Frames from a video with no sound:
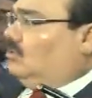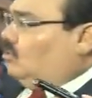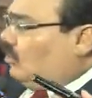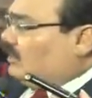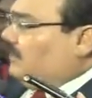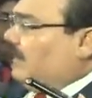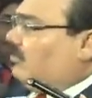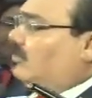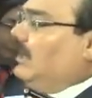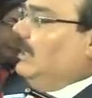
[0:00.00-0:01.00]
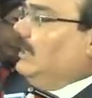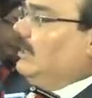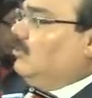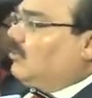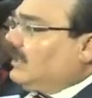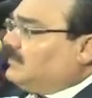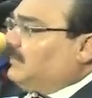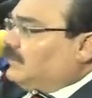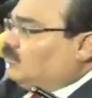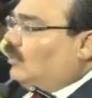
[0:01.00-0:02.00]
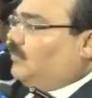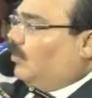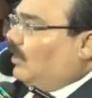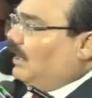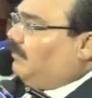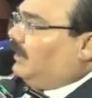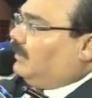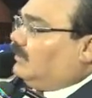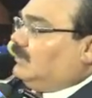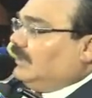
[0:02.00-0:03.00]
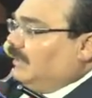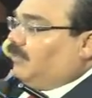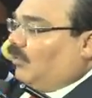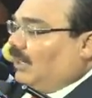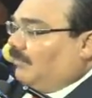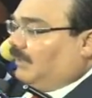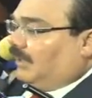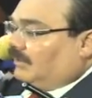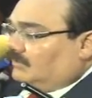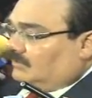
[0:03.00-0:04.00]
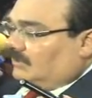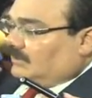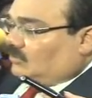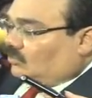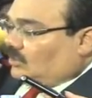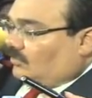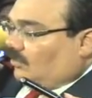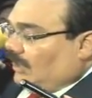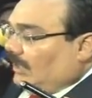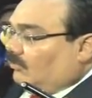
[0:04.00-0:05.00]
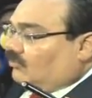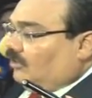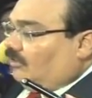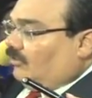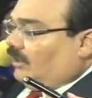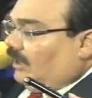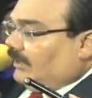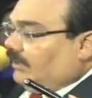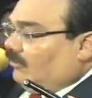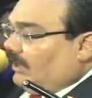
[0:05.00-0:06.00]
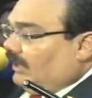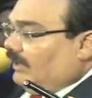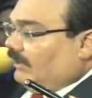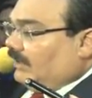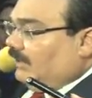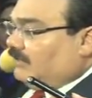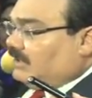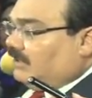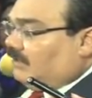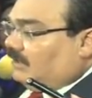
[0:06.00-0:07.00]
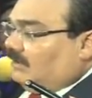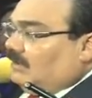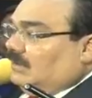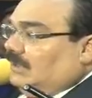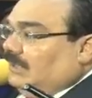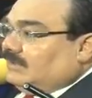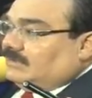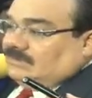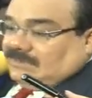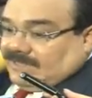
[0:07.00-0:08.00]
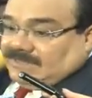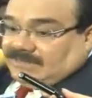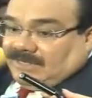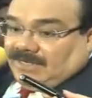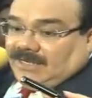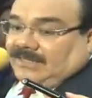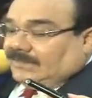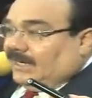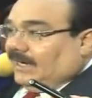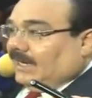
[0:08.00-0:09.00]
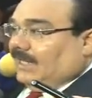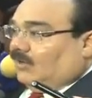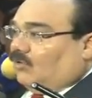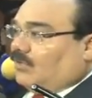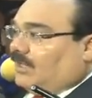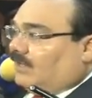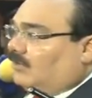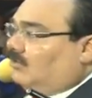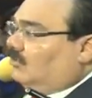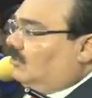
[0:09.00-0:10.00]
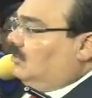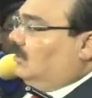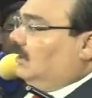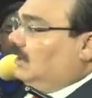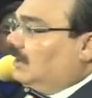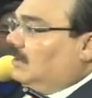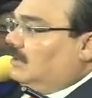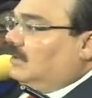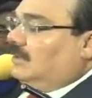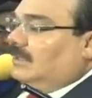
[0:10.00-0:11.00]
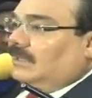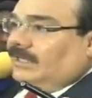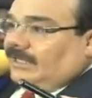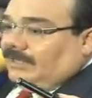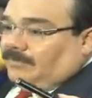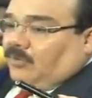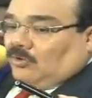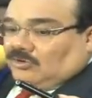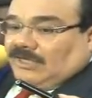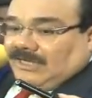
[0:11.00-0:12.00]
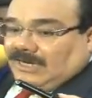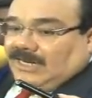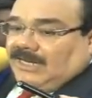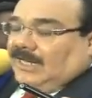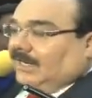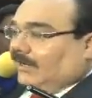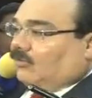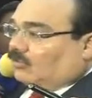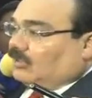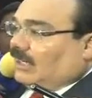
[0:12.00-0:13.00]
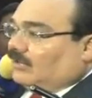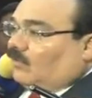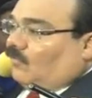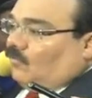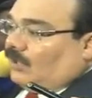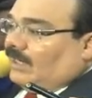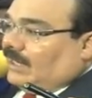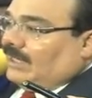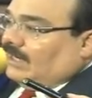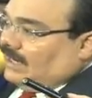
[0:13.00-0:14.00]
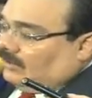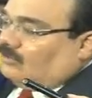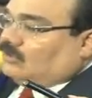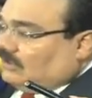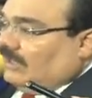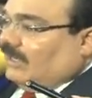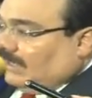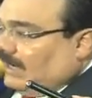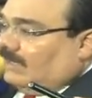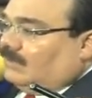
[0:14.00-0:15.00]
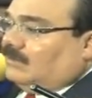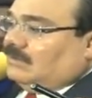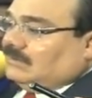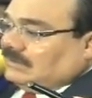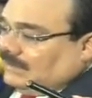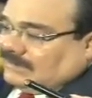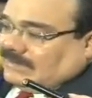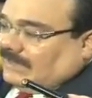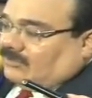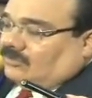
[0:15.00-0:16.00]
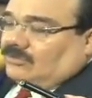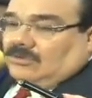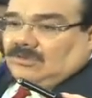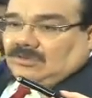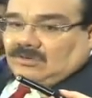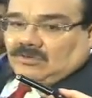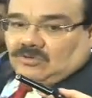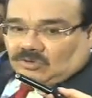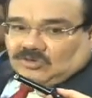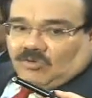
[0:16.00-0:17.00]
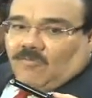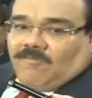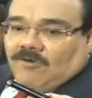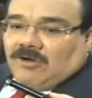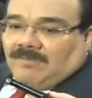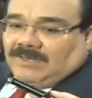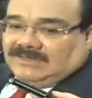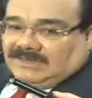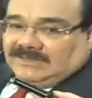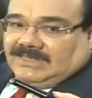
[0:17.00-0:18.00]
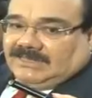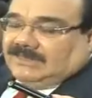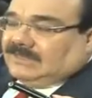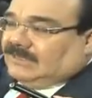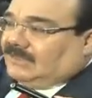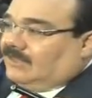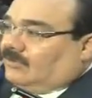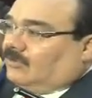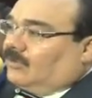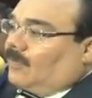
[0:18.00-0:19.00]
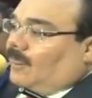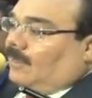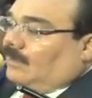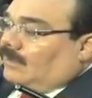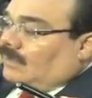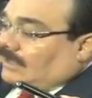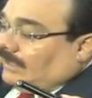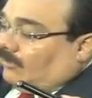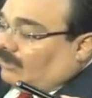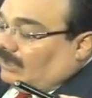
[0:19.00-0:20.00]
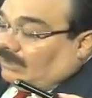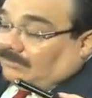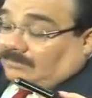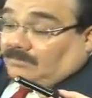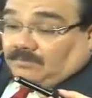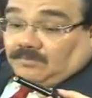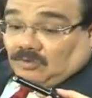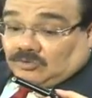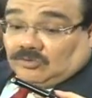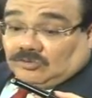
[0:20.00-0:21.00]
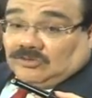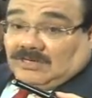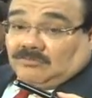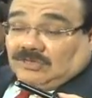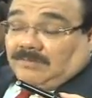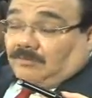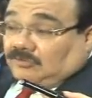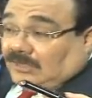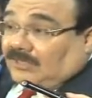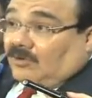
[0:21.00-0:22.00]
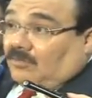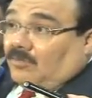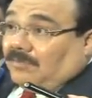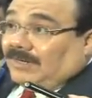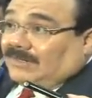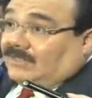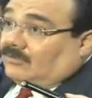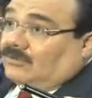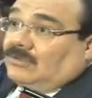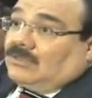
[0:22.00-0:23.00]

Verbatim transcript: Yo espero que lo que expresó el programa en el programa exclusivo que le concedió ayer una cadena televisiva es y es que entregará el gobierno y eh, procederá a reconocer el triunfo de quien haya ganado, sea real, sea cierto. Yo confío en el presidente en ese sentido y creo que nosotros tenemos que apostar como partido